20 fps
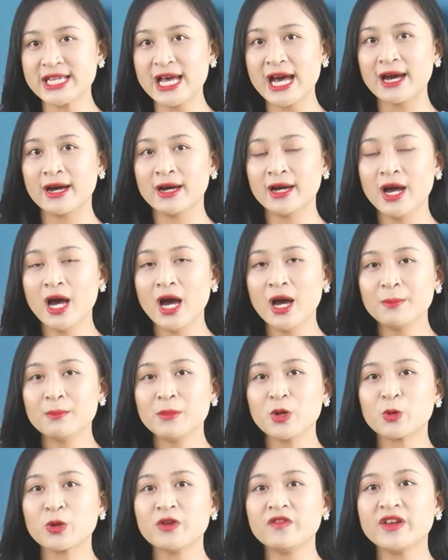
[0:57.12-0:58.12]
gia.
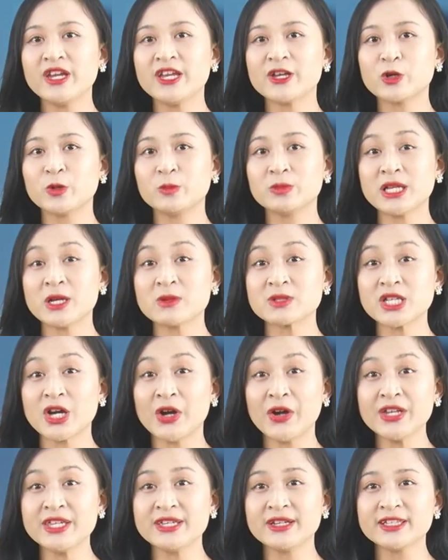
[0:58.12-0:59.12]
Mời quý vị cùng theo
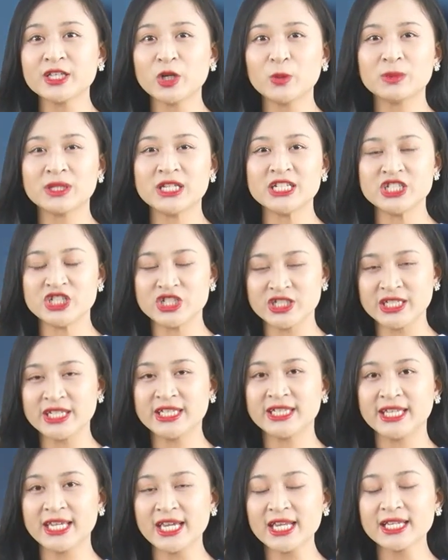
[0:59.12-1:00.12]
dõi những thông tin
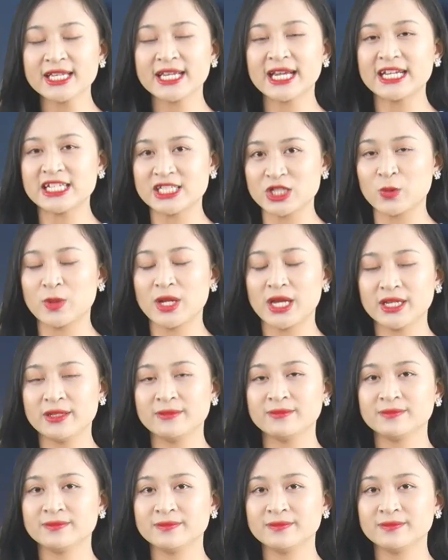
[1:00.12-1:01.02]
chi tiết ngay sau đây.